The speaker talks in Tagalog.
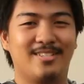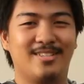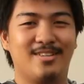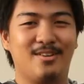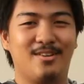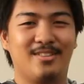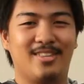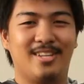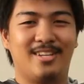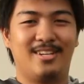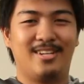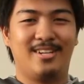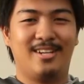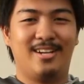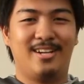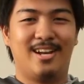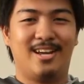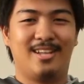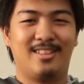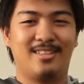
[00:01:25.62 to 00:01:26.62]
hindi ako
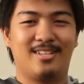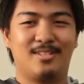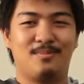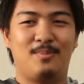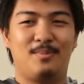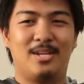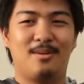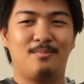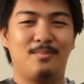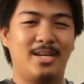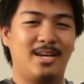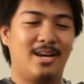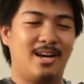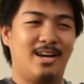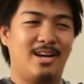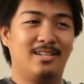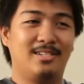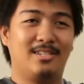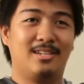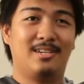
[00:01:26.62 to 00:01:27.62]
tinigilan, tapos
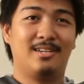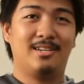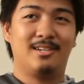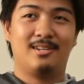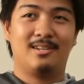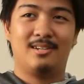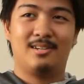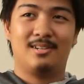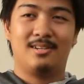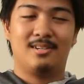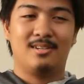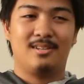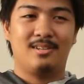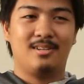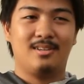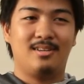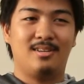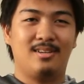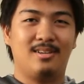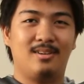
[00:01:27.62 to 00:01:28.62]
pinabayaan niya.
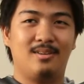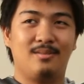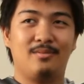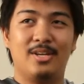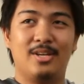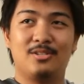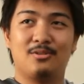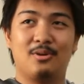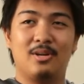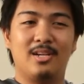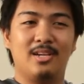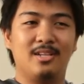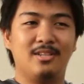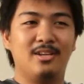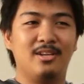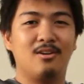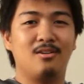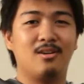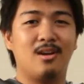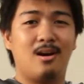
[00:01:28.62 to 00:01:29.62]
Eventually,
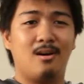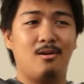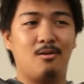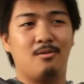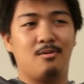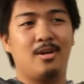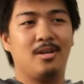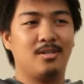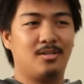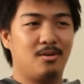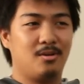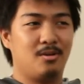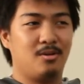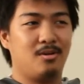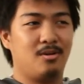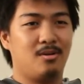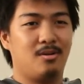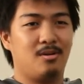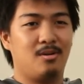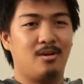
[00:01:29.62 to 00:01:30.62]
hindi ako nakauwi, so
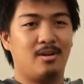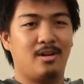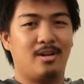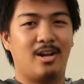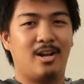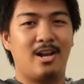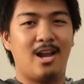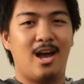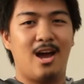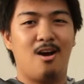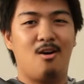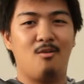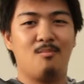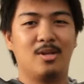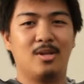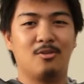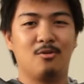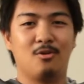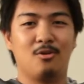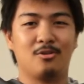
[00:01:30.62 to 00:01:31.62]
kailangan ko
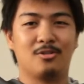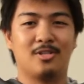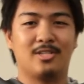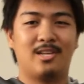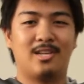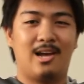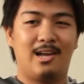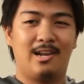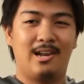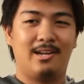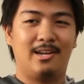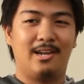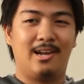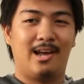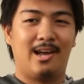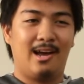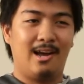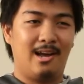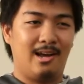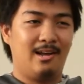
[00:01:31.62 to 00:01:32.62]
matulog sa sala
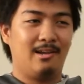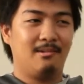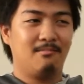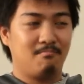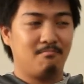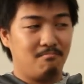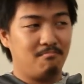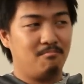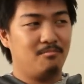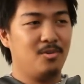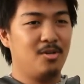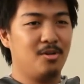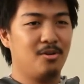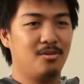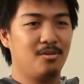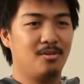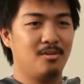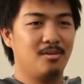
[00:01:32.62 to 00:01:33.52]
nila. Ngayon,